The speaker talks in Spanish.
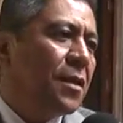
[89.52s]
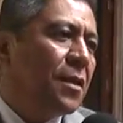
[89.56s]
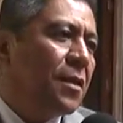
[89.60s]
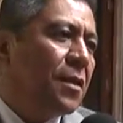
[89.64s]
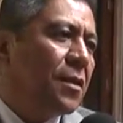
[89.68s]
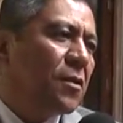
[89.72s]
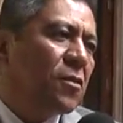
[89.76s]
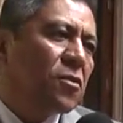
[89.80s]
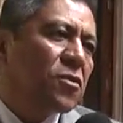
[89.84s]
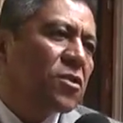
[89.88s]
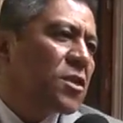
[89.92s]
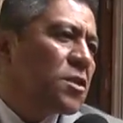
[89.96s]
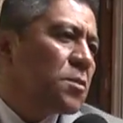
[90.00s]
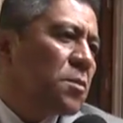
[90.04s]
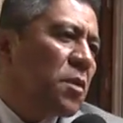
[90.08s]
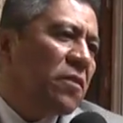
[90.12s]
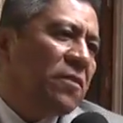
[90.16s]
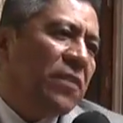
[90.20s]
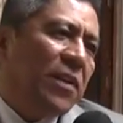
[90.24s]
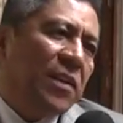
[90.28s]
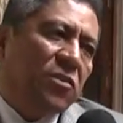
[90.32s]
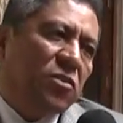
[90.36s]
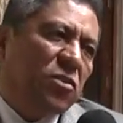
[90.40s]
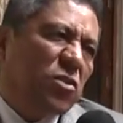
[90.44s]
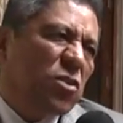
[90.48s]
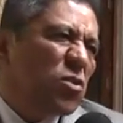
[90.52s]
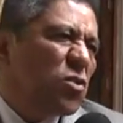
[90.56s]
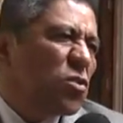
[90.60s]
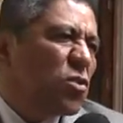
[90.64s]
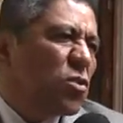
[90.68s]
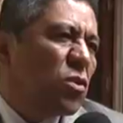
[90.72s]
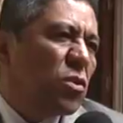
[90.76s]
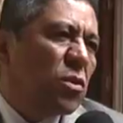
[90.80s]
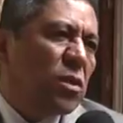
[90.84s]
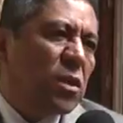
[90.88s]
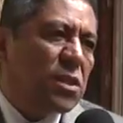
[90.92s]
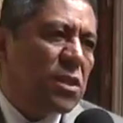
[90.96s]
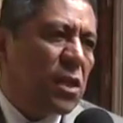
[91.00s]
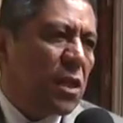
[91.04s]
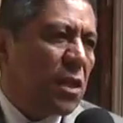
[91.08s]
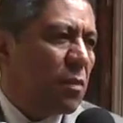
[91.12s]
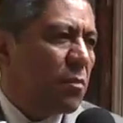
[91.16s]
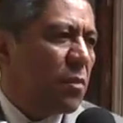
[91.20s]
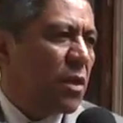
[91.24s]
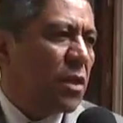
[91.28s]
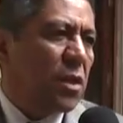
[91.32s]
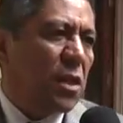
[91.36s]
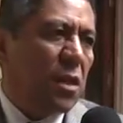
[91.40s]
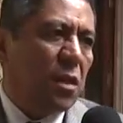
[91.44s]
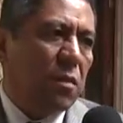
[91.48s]
eh, los desperfectos no les dan
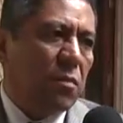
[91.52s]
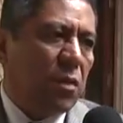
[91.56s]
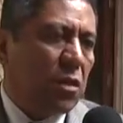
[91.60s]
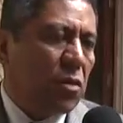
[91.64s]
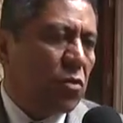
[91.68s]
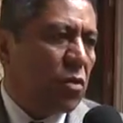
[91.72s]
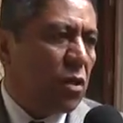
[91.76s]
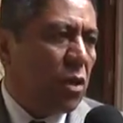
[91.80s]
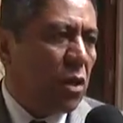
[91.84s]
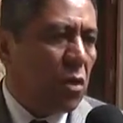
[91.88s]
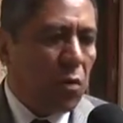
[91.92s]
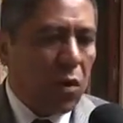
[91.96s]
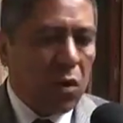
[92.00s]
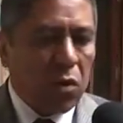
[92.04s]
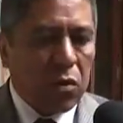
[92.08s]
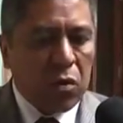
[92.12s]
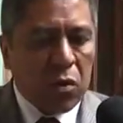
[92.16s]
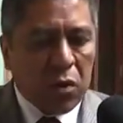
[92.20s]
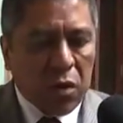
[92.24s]
el mantenimiento adecuado.